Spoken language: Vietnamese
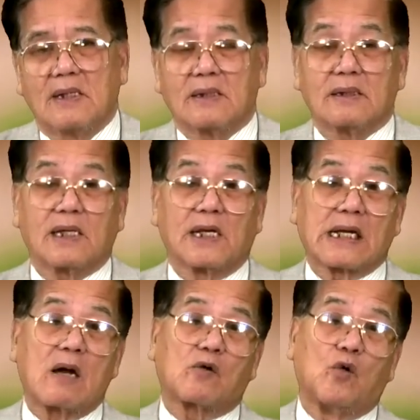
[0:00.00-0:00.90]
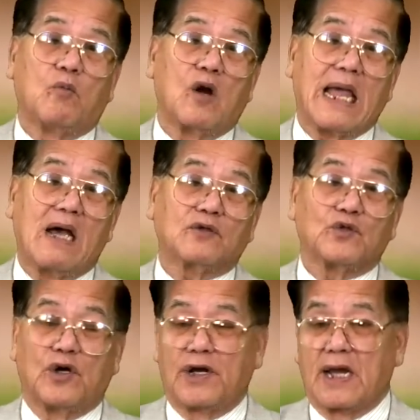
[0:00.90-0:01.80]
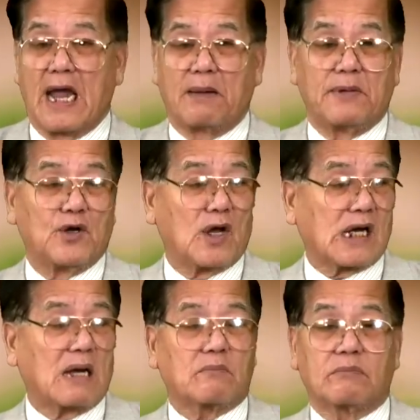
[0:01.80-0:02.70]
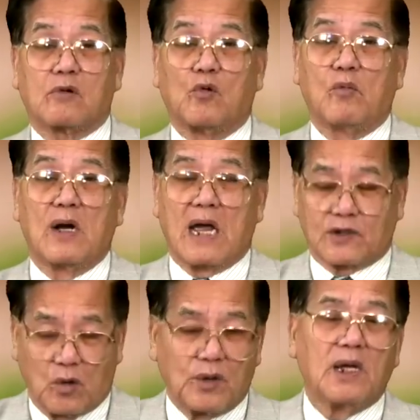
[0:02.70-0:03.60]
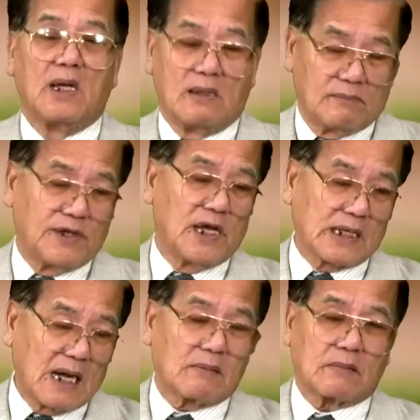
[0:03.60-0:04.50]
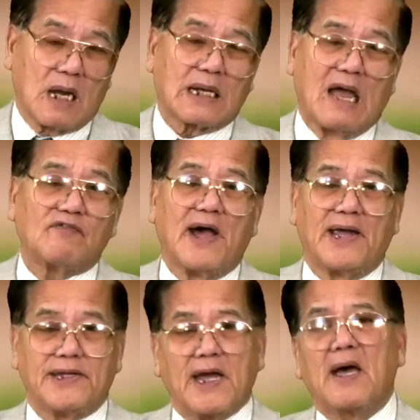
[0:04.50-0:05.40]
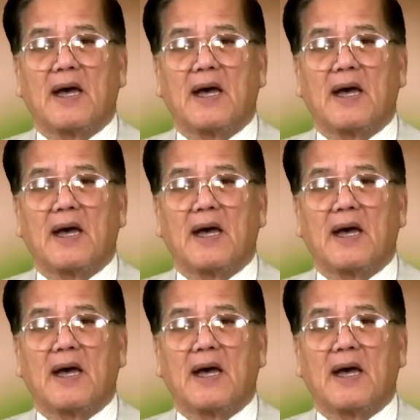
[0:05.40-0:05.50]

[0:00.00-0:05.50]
Thế thì các cụ bô lão, rồi ngài mới nói các cụ bô lão thôi, bây giờ các lão về nhá,